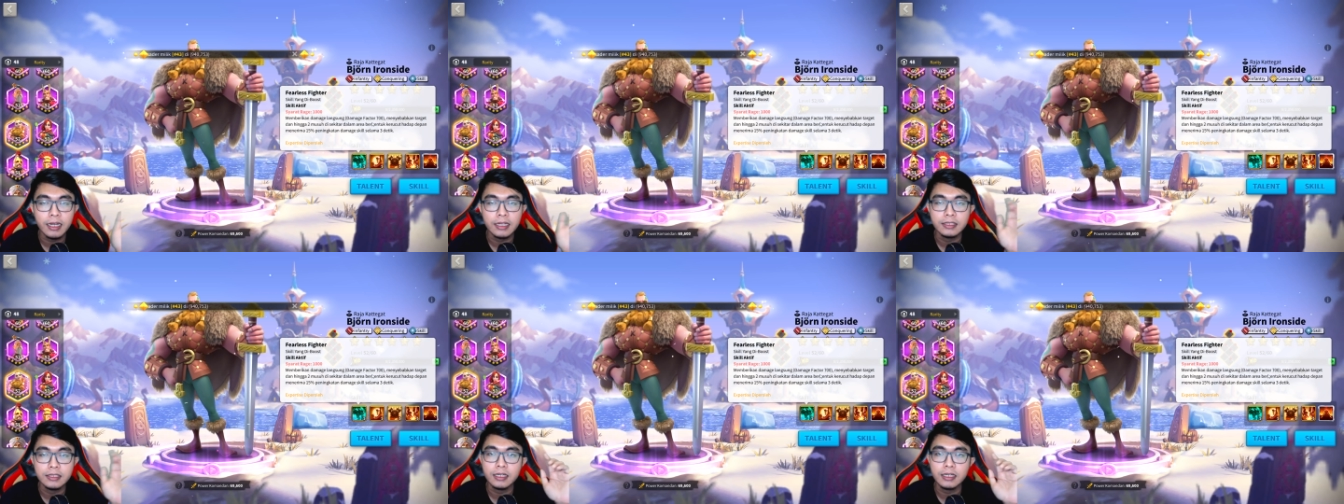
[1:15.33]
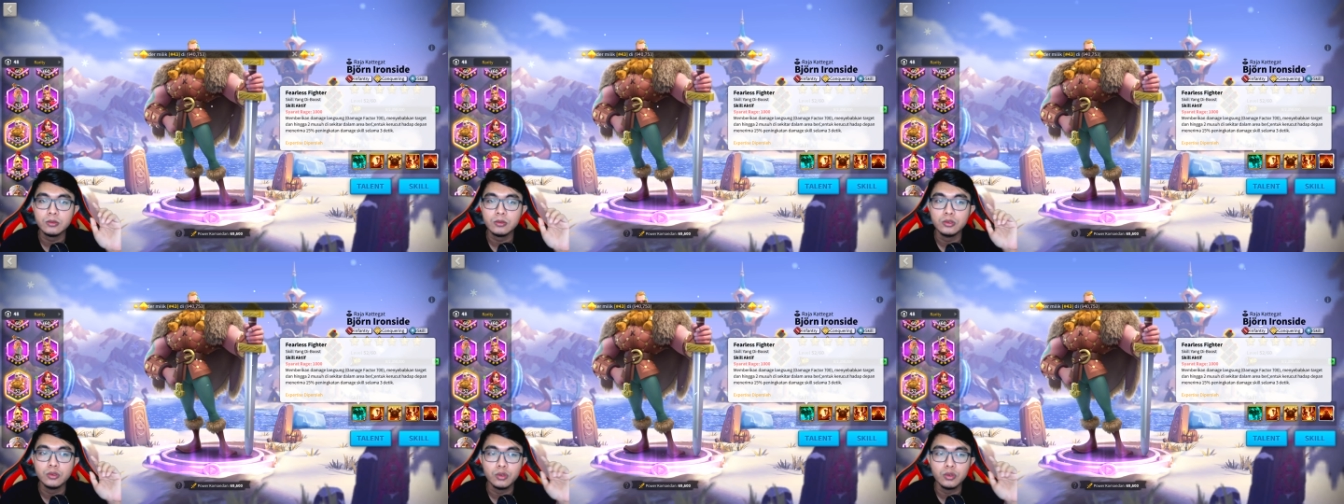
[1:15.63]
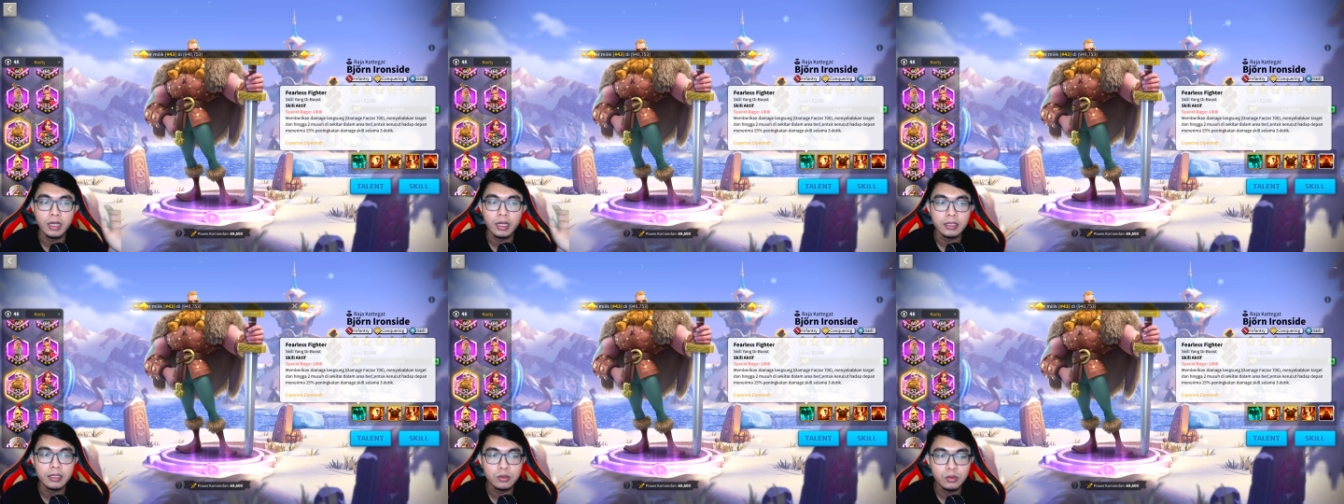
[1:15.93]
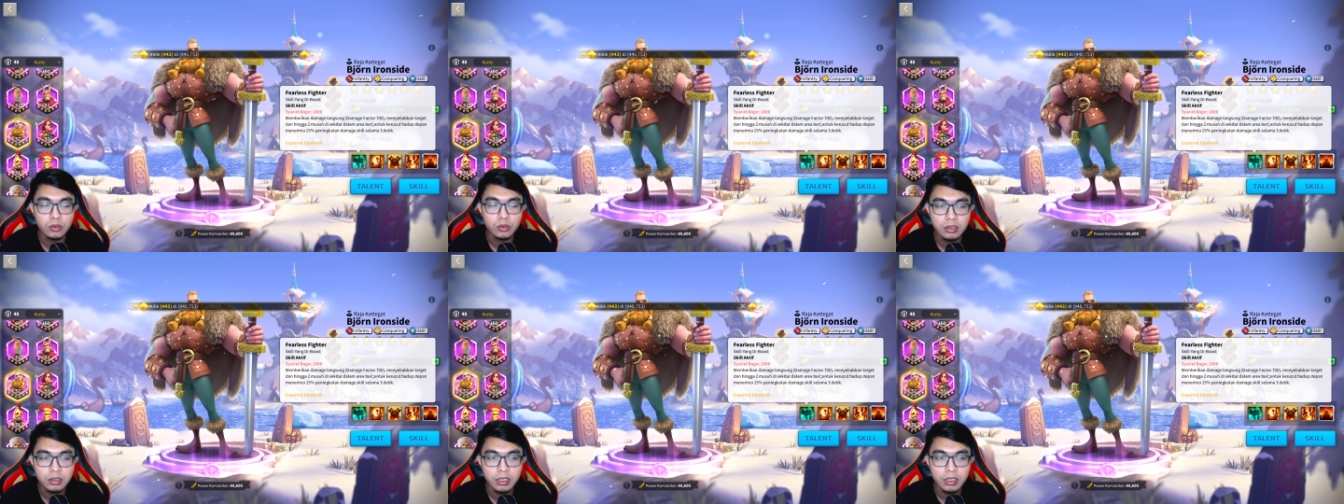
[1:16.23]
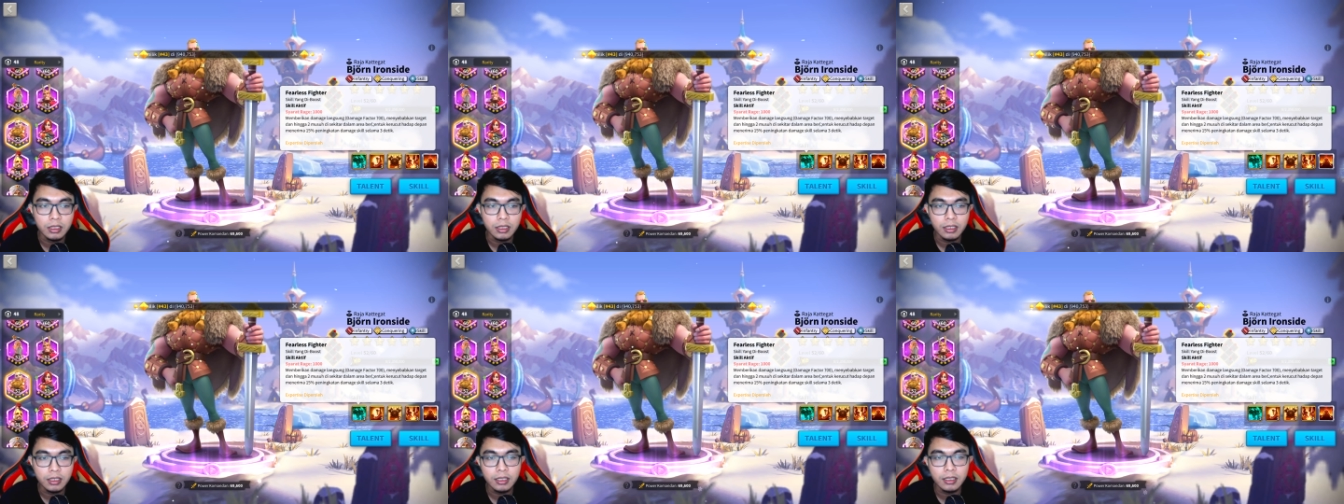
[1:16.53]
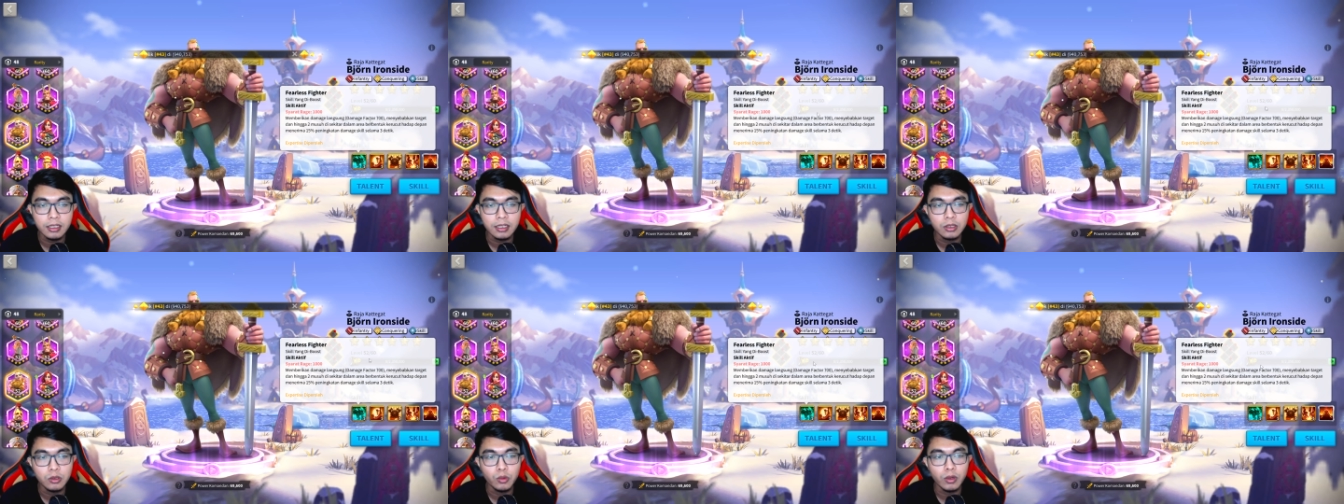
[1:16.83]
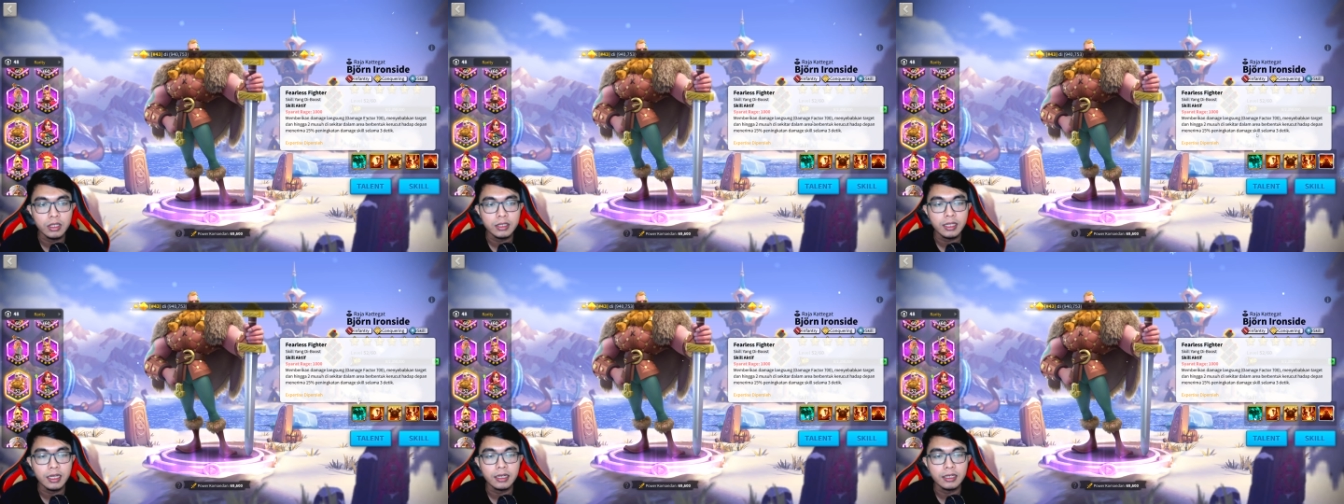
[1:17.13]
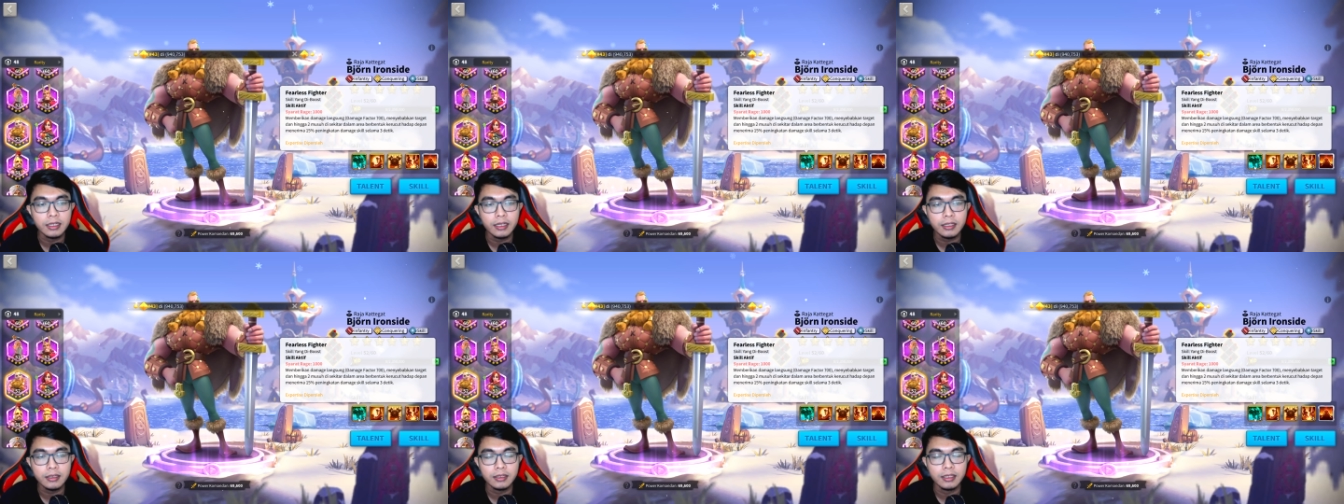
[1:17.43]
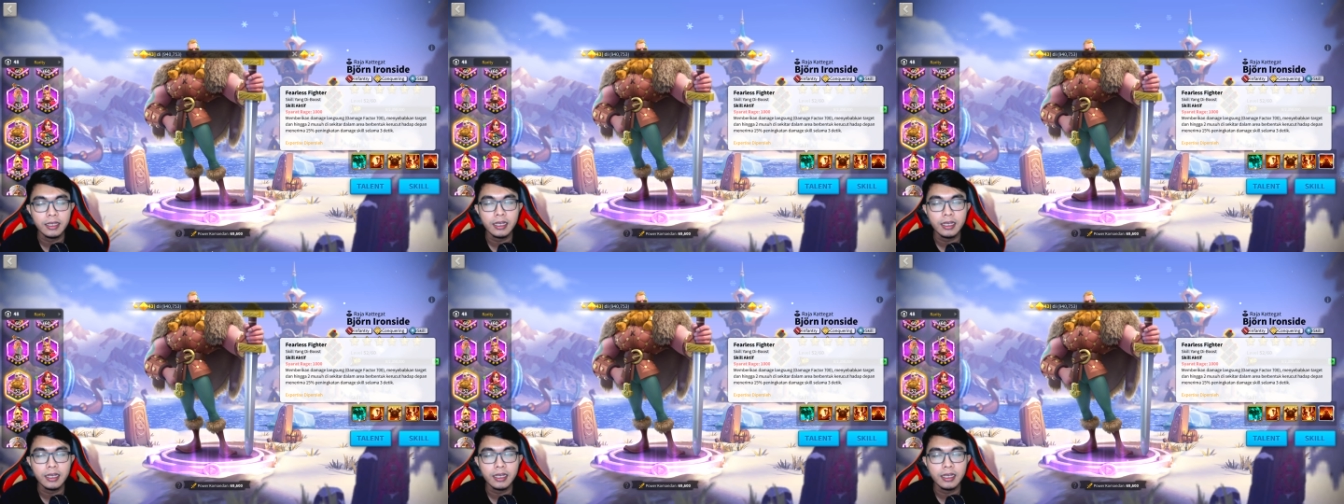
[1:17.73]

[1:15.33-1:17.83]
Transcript: hanya 700 ini kedua target